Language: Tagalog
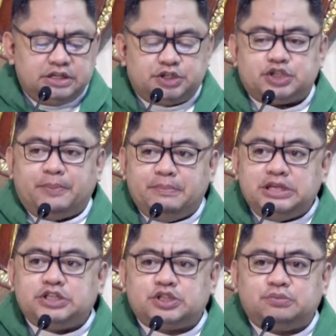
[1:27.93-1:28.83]
Siya
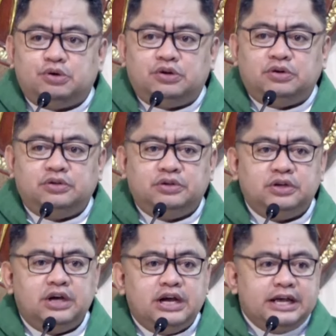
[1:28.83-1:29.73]
mismo
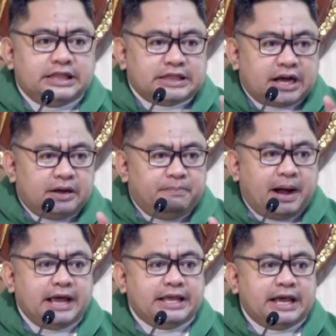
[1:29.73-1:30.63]

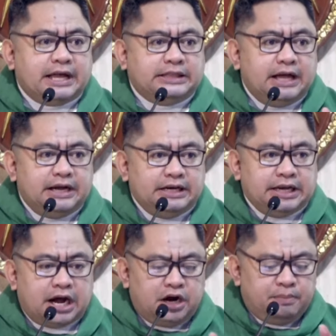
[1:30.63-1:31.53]
nagbayad
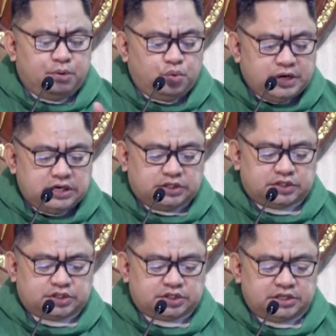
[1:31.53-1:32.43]
ng
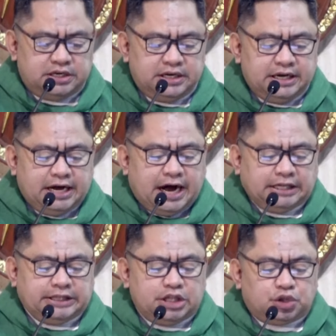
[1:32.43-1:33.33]
buwis.
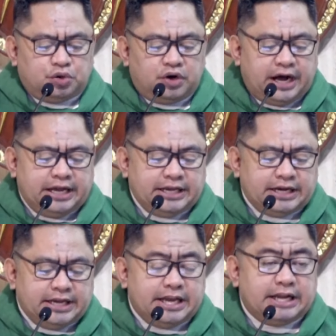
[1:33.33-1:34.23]
At ito ay
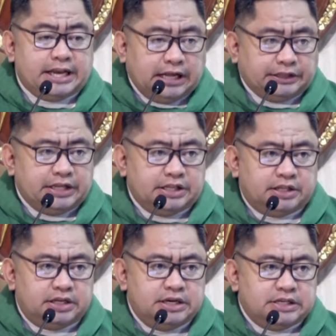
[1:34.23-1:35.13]
narinig
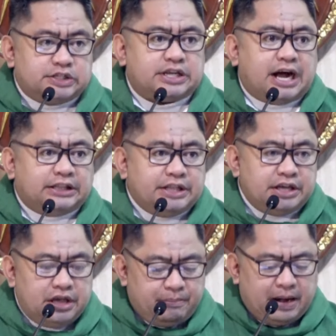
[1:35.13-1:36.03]
natin sa ating
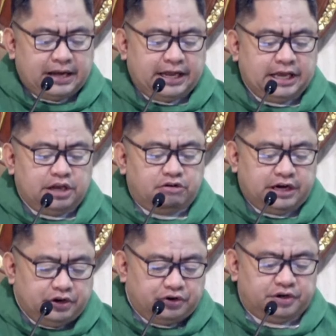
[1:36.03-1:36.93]
ebanghelyo
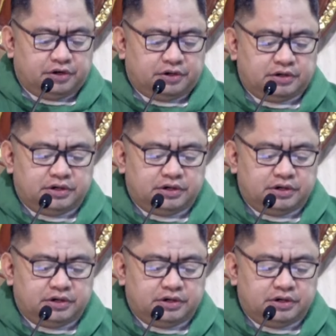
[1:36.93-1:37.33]
ngayon